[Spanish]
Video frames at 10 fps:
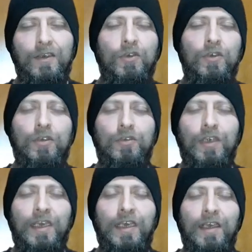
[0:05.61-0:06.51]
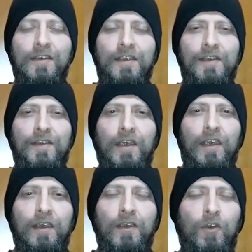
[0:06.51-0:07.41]
a todos, acá
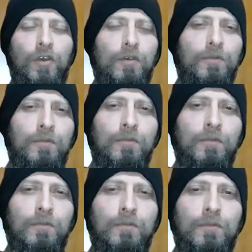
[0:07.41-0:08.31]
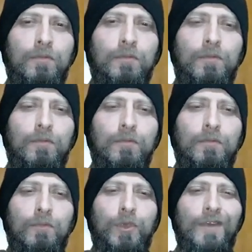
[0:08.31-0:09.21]
César y hoy
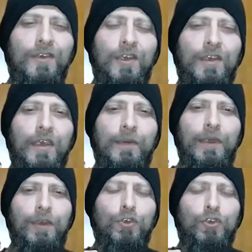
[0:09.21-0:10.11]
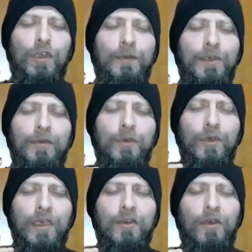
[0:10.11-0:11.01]
voy a hacer este video solamente
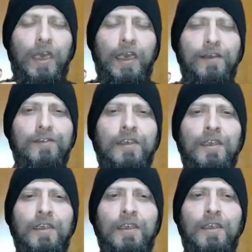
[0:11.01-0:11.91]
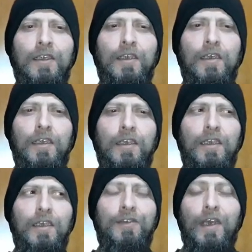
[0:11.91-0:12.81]
porque tengo ganas
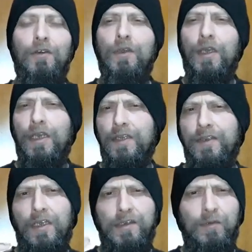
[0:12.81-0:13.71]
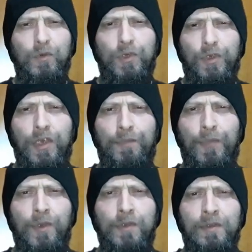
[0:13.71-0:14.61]
y es algo que quería hacer hace mucho tiempo.